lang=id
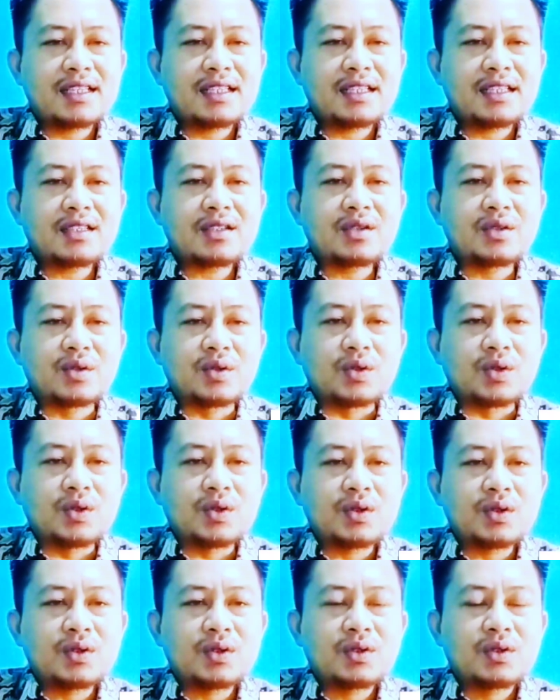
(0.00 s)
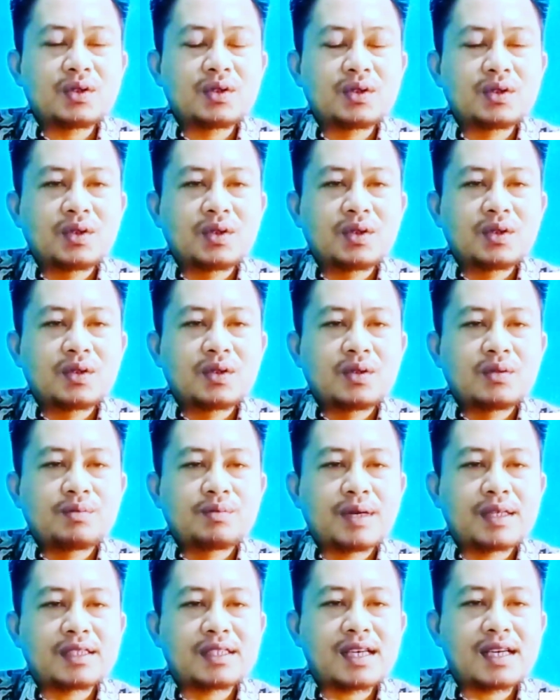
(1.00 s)
itu
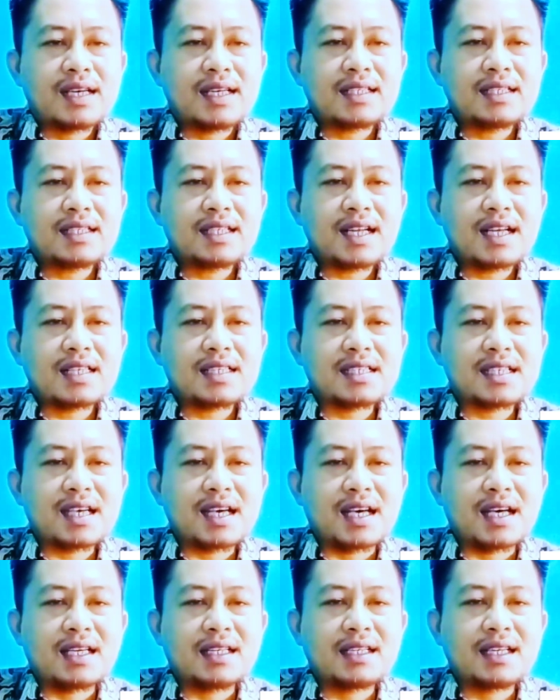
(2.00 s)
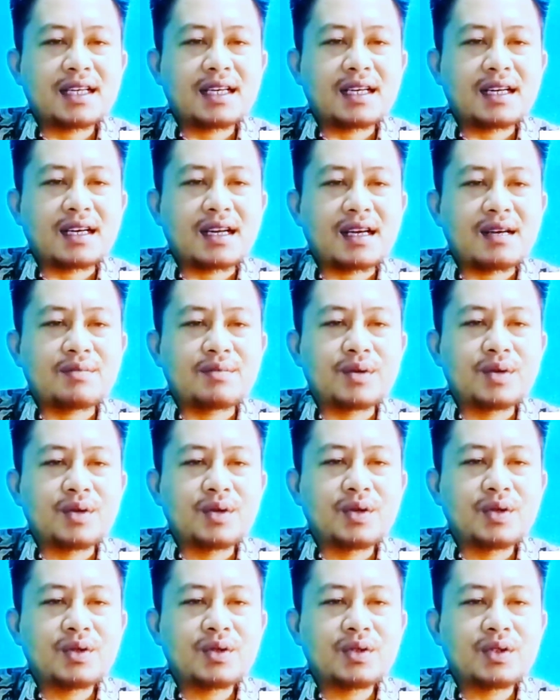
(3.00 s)
pasangan Selasa dan
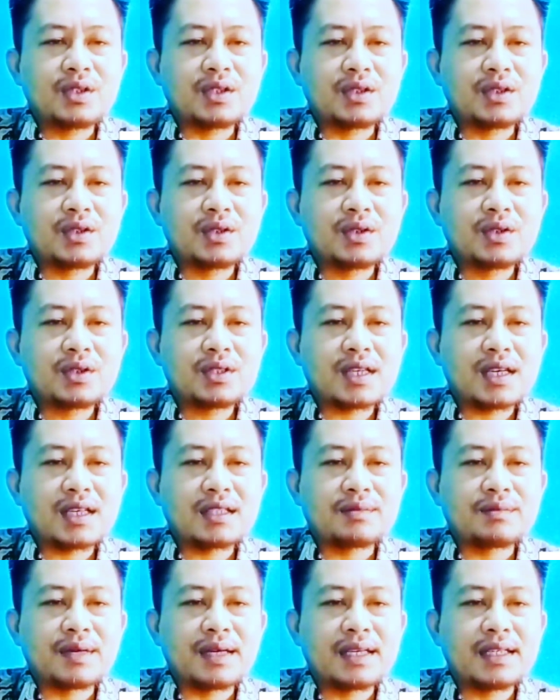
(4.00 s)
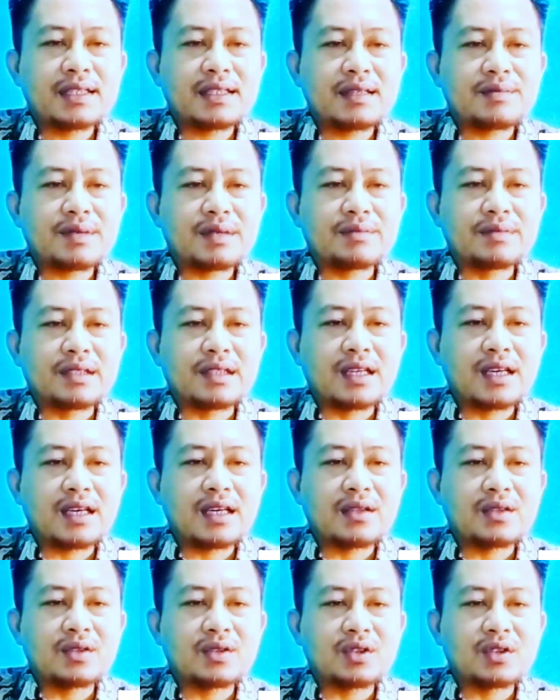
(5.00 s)
Rabu itu sangat baik
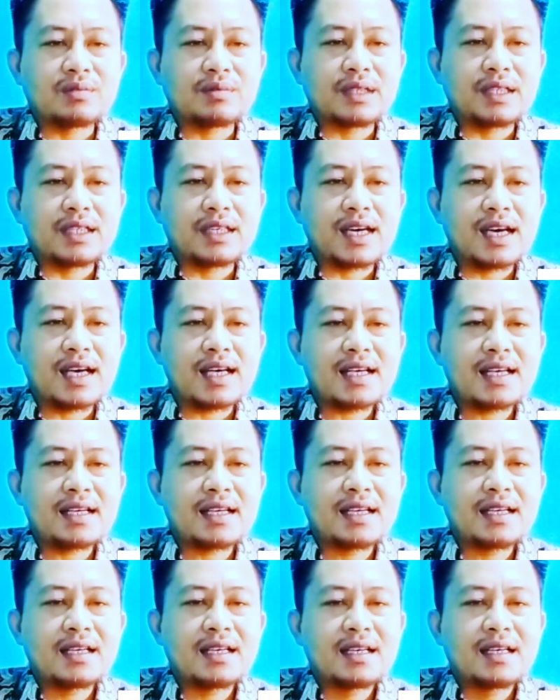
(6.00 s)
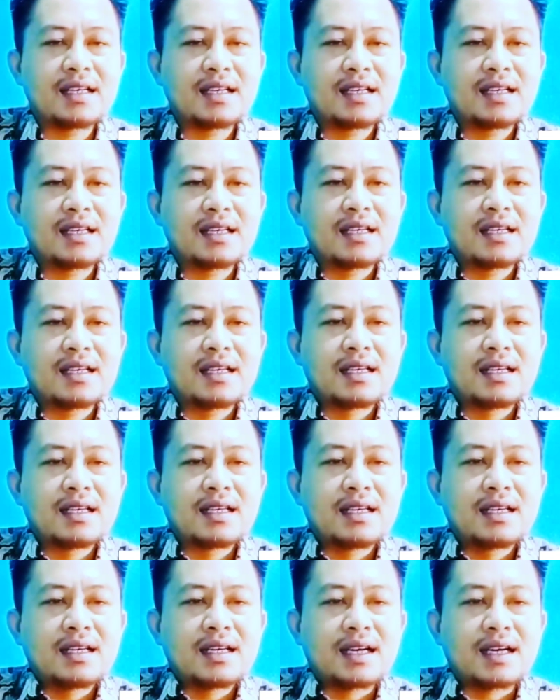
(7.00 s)
apabila untuk menikah
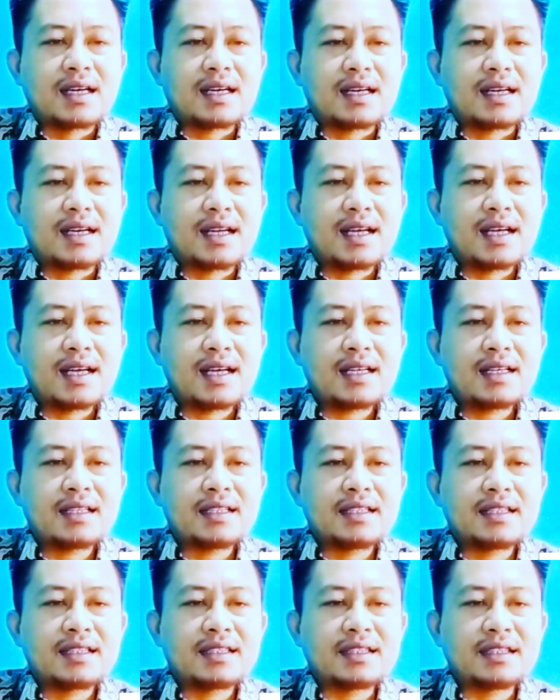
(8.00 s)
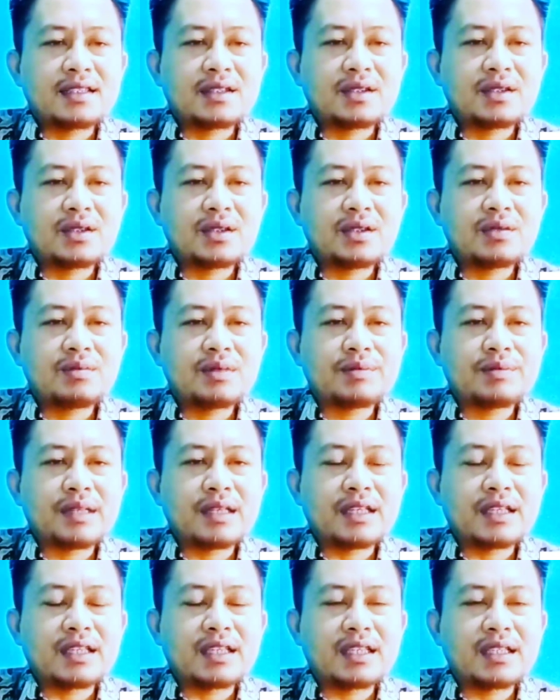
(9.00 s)
karena di situ
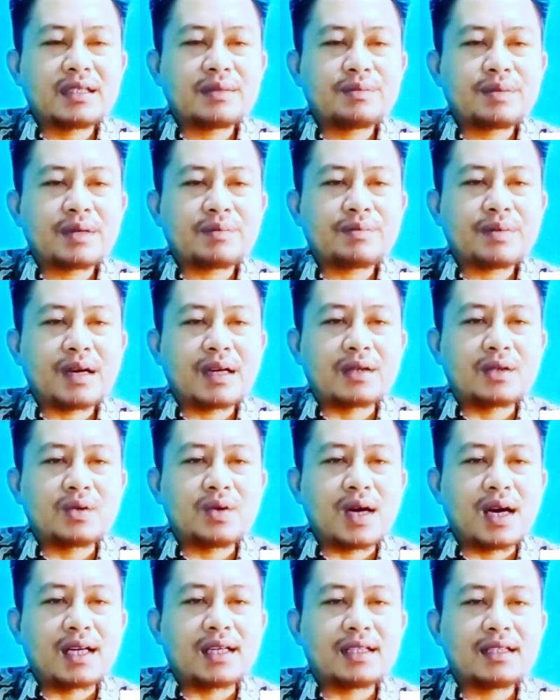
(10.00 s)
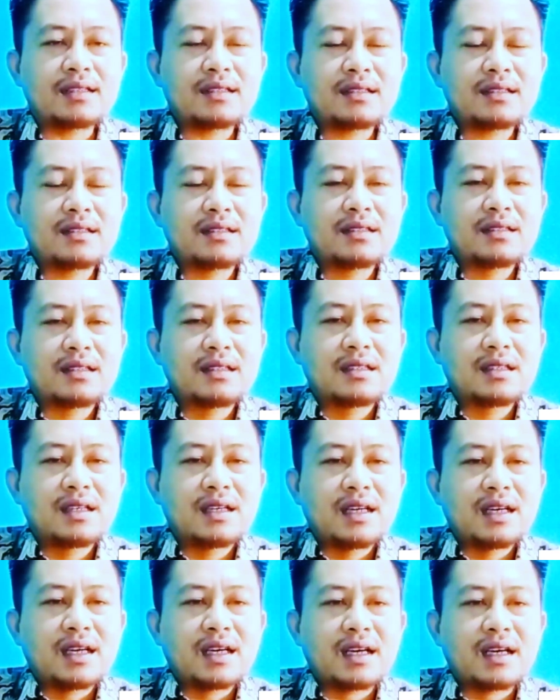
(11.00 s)
memiliki perpaduan
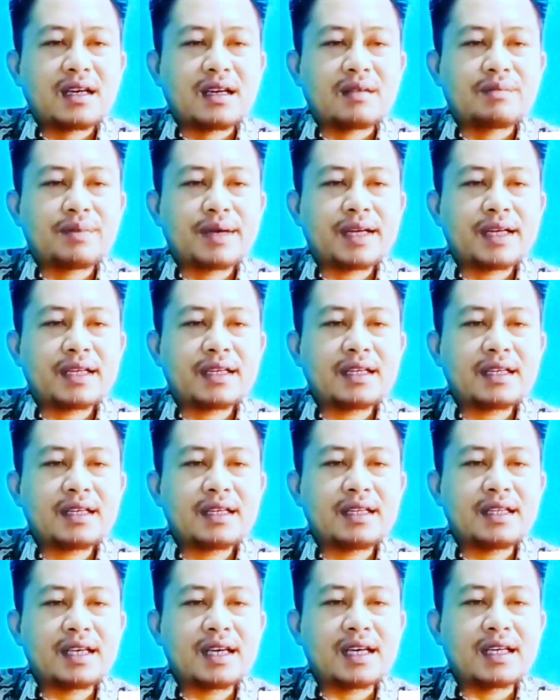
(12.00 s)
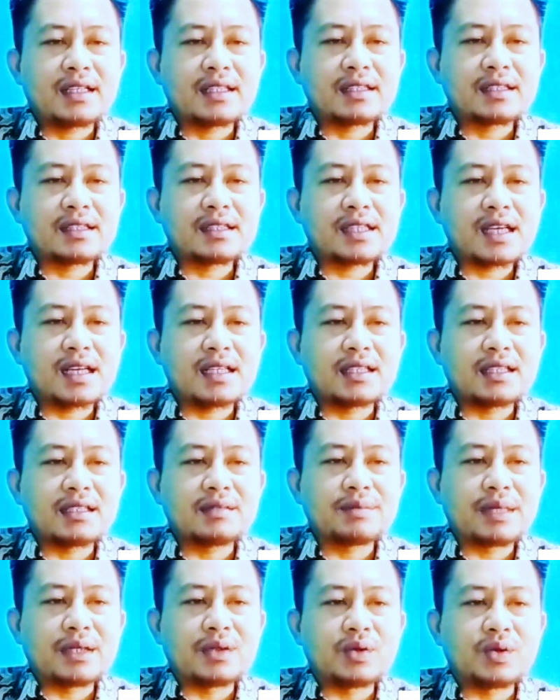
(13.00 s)
elemen yang
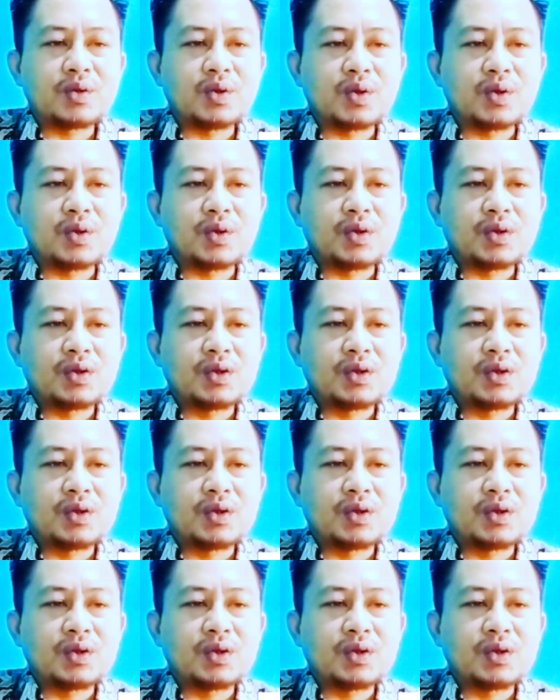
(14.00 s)
saling mendukung